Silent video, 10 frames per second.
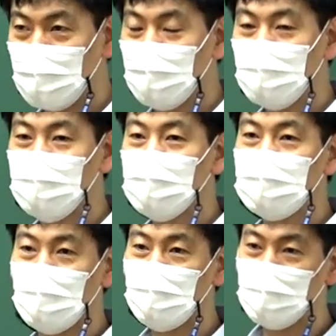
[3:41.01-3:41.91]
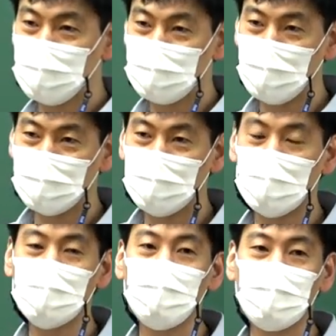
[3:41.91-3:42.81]
공부하는 핀트를 잘못 맞춰서
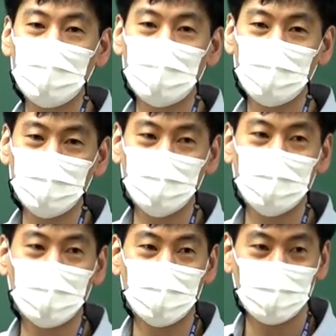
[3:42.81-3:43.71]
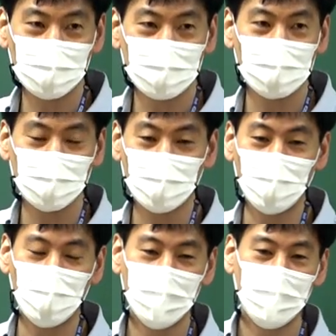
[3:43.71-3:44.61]
그래서 문제 여러분들의 문제가 어렵다고 느낀
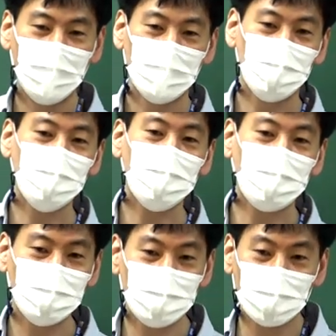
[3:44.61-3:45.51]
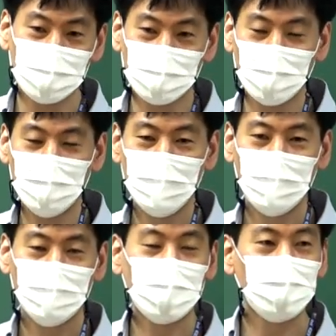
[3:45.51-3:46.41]
거고 솔직히 말씀드려가지고
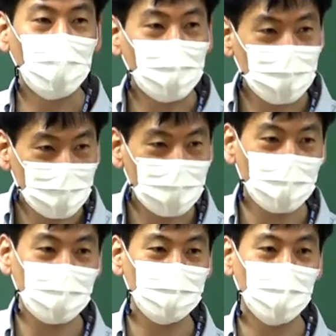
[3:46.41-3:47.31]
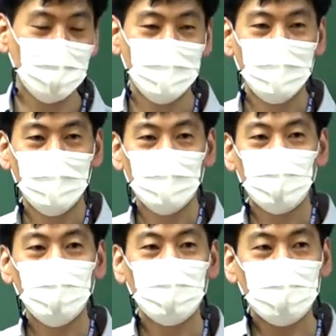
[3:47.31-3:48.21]
뭐 그냥 막말로 제가 이렇게 얘기했습니다.
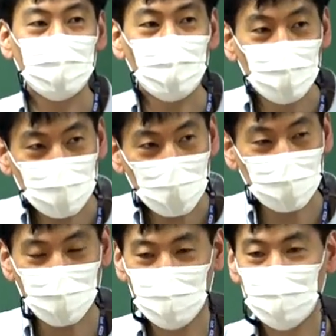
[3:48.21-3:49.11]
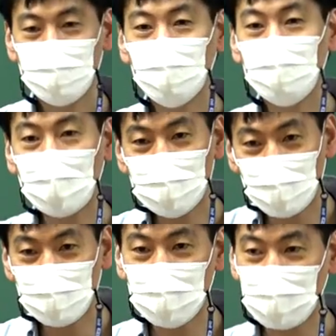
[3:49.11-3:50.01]
수능 특강 공부하고 수능 완성
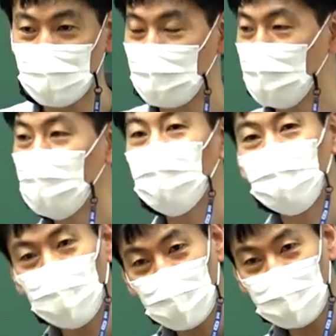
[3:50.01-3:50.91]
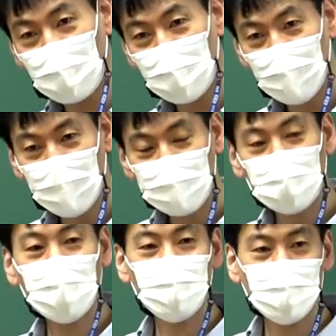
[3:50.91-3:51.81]
공부한 사람이 이런 문제 봤잖아.
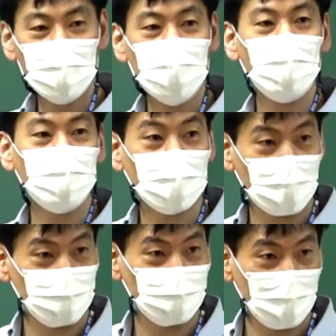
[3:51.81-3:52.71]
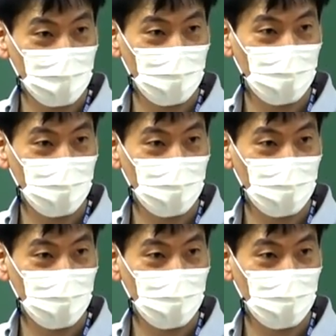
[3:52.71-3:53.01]
제가 볼 때는 12분 만에 다 풉니다.